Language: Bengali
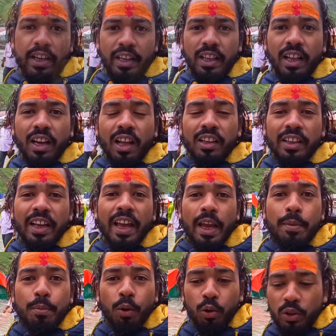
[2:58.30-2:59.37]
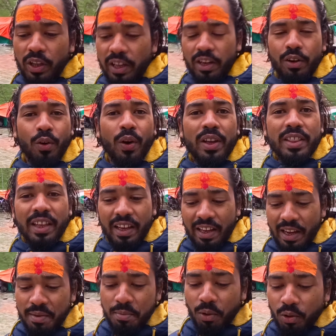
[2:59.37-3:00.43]
কেদারনাথে এই মন্দির রয়েছে
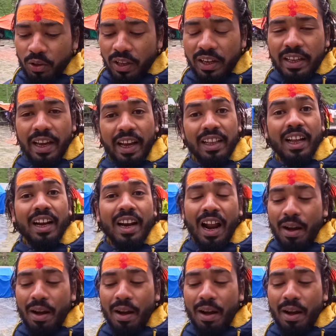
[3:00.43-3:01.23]
এই মন্দির কেদার